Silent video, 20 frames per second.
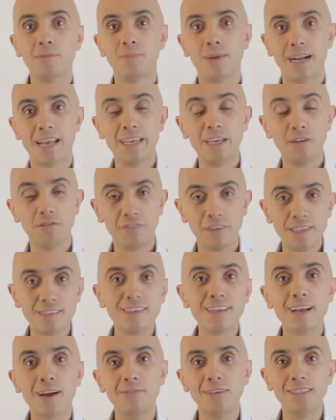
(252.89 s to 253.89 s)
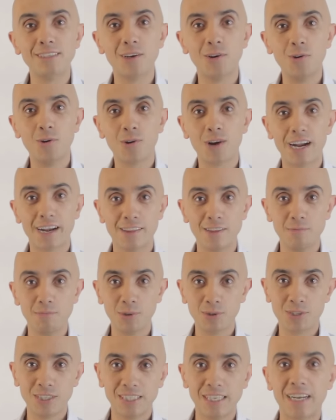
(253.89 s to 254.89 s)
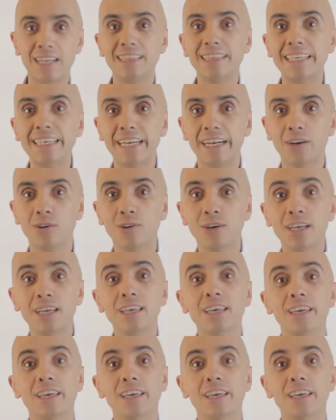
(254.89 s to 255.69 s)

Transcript: para ir físicamente a un lugar a depositar el dinero